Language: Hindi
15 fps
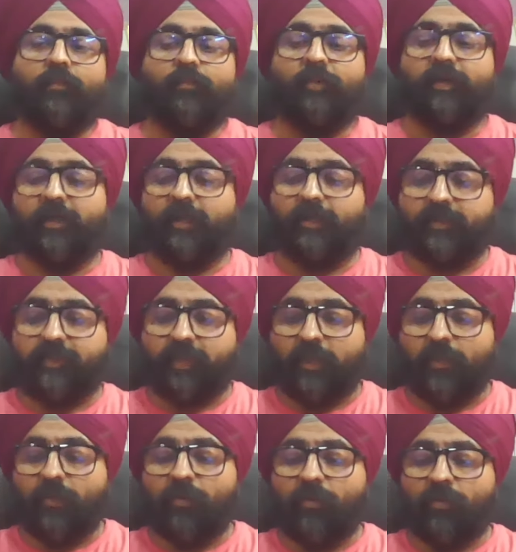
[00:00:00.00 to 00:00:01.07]
भाई
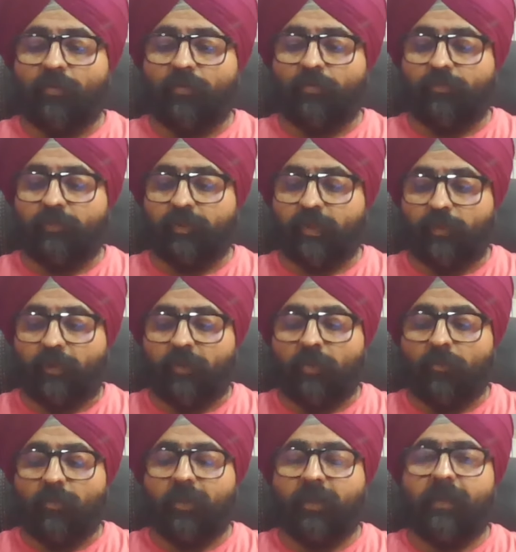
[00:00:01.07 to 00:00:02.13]
इंसान को जवान
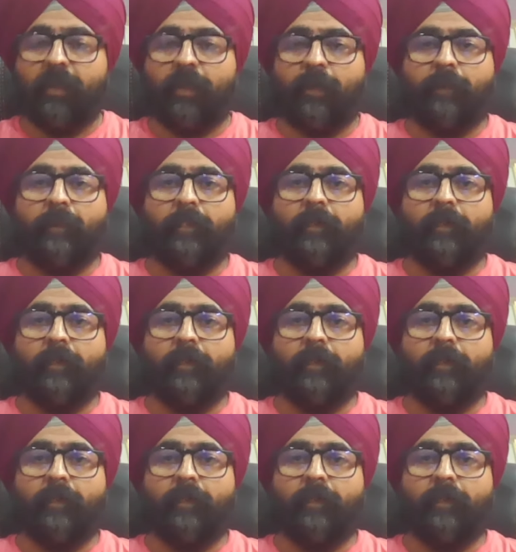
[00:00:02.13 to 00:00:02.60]
तो मिल गई है